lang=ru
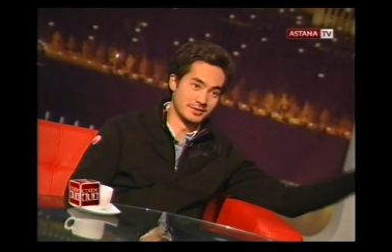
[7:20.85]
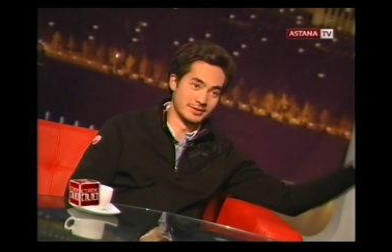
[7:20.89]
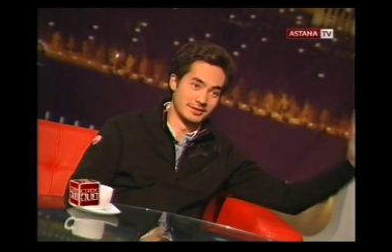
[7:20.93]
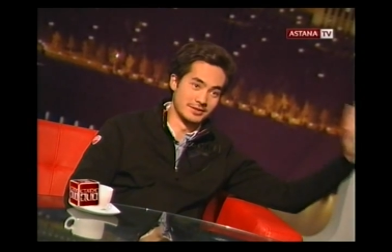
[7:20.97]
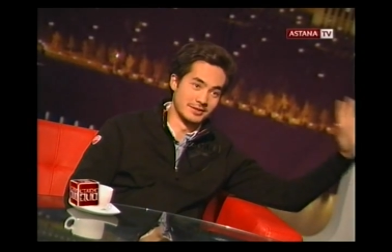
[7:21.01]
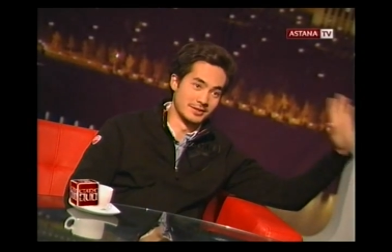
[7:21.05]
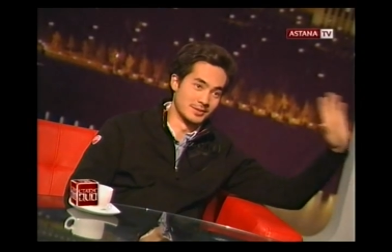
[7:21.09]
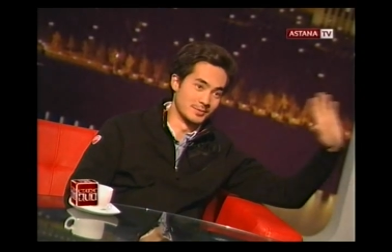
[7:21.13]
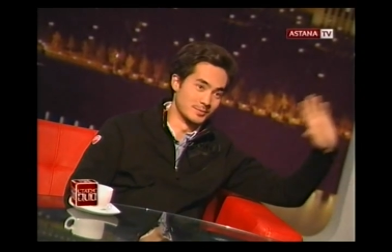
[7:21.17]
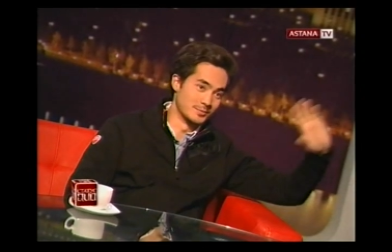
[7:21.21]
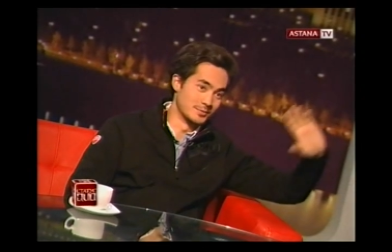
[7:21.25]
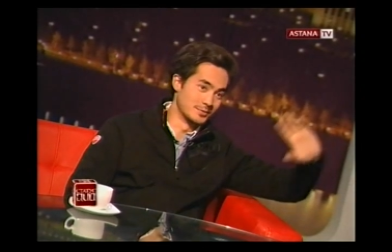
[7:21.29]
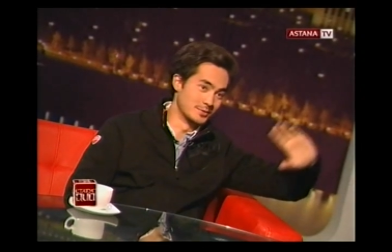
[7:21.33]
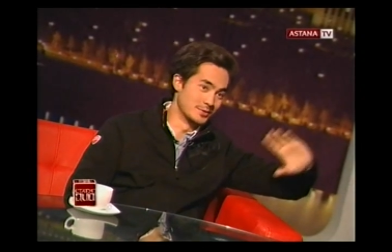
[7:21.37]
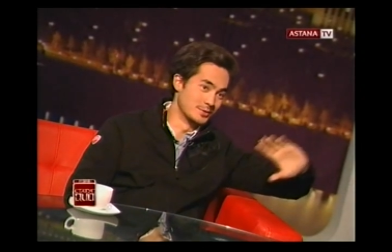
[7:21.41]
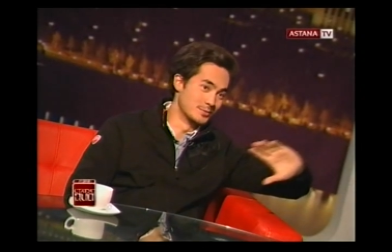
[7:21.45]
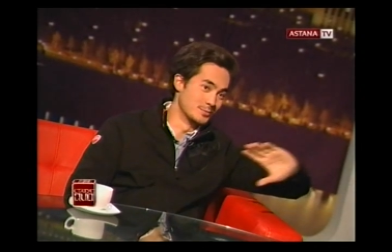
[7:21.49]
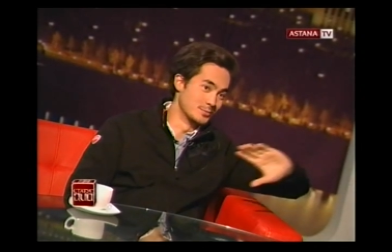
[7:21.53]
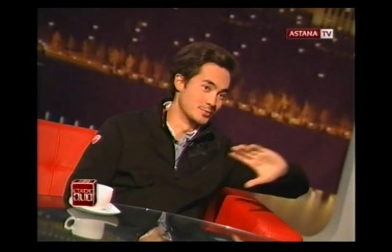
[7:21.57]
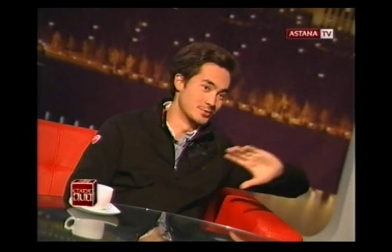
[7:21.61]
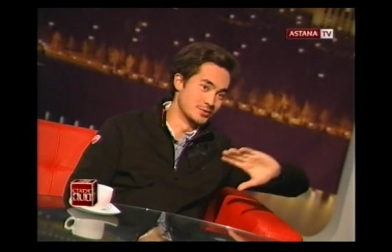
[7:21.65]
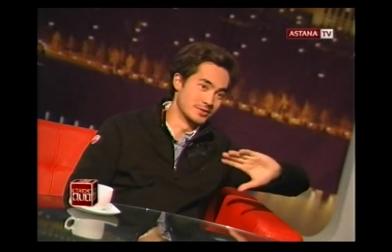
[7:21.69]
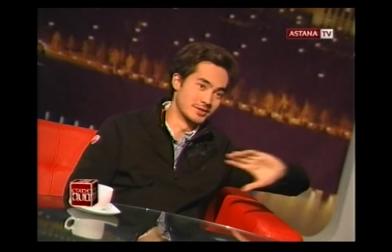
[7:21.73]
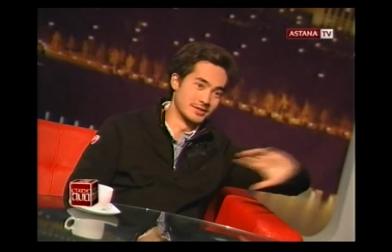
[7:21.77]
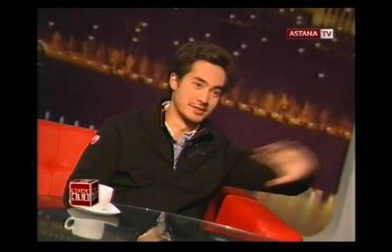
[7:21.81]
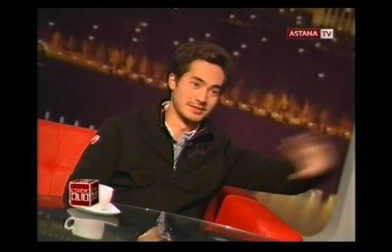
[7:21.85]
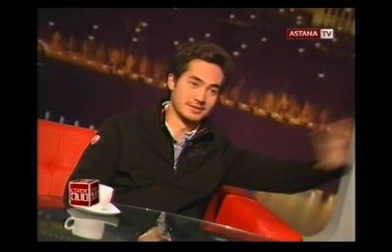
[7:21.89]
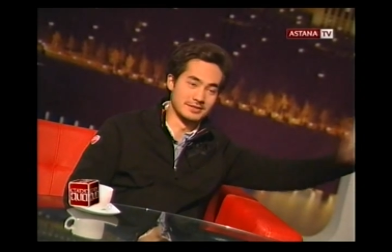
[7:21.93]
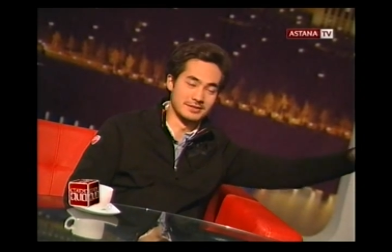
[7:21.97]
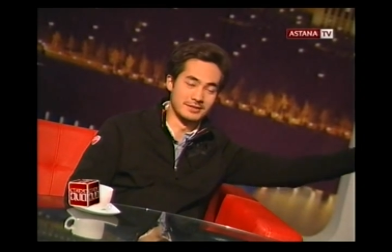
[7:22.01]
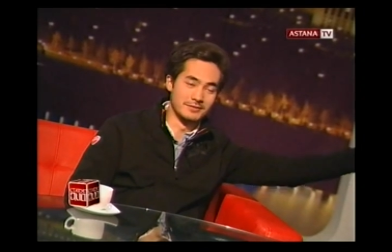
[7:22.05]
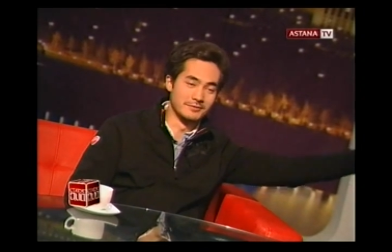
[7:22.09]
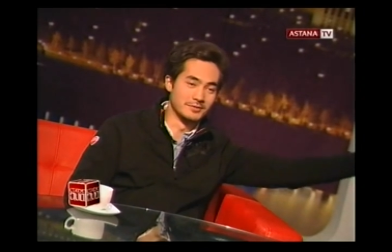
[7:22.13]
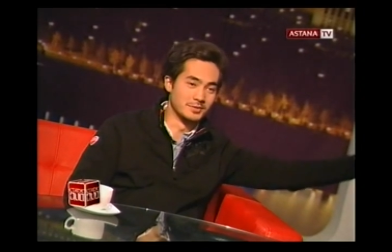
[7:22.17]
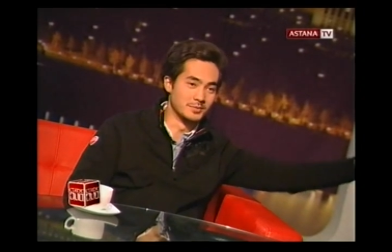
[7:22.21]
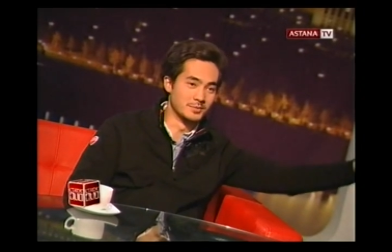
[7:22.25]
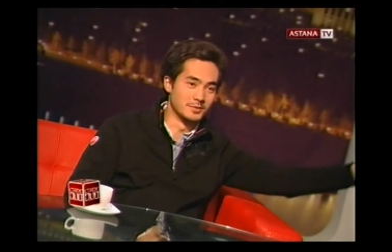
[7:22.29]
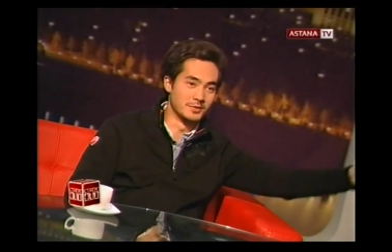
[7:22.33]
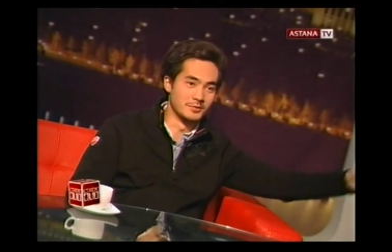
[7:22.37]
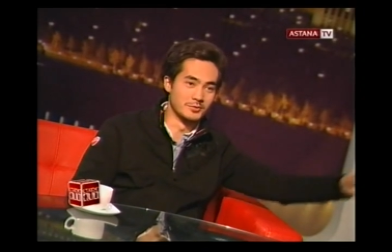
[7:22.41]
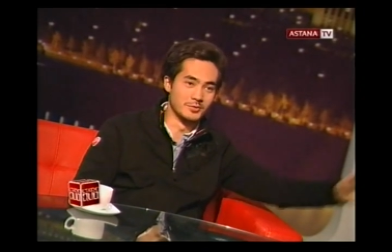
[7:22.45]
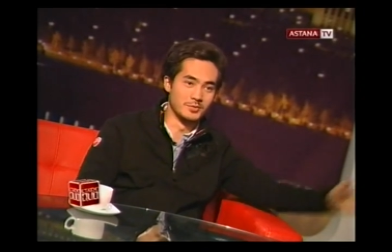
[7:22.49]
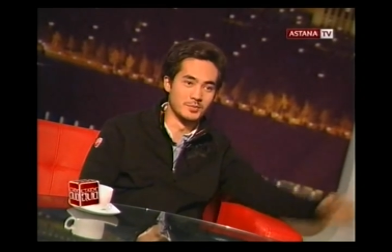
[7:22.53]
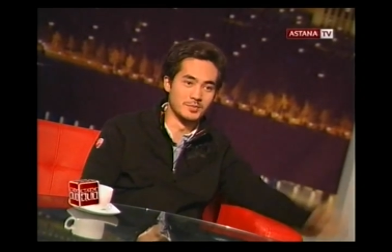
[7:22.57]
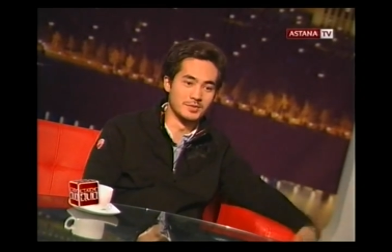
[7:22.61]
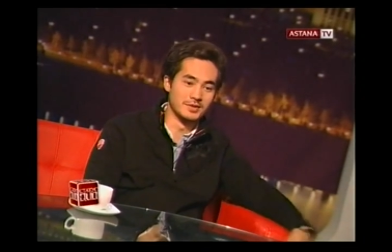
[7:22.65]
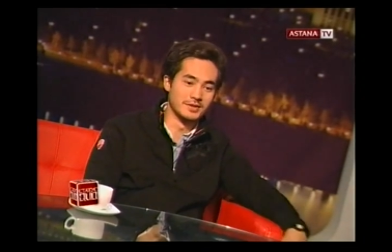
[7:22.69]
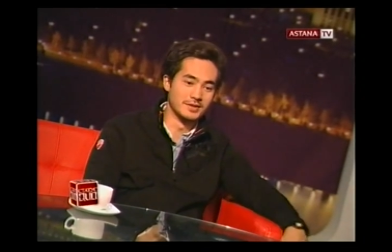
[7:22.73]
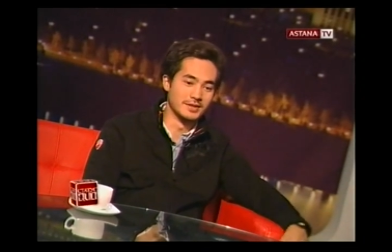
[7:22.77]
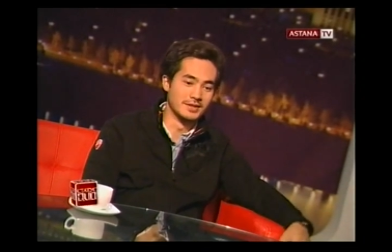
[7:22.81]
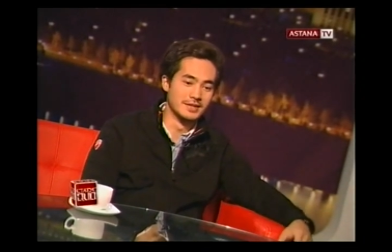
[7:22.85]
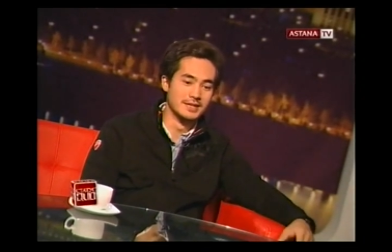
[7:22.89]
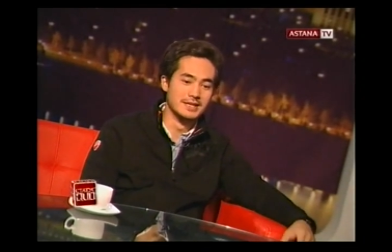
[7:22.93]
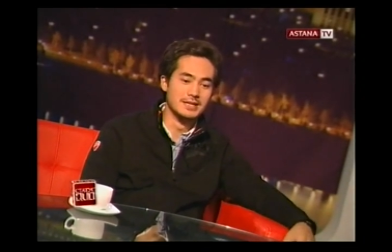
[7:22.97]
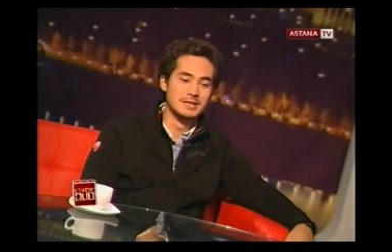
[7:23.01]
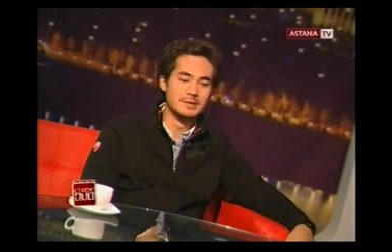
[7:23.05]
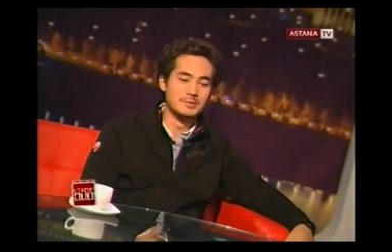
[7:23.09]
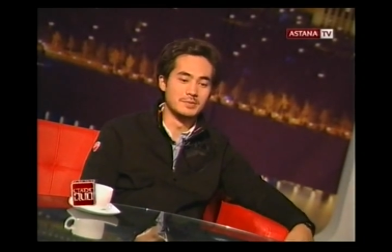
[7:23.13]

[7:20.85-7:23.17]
это грим, дремучий лес, давным-давно было.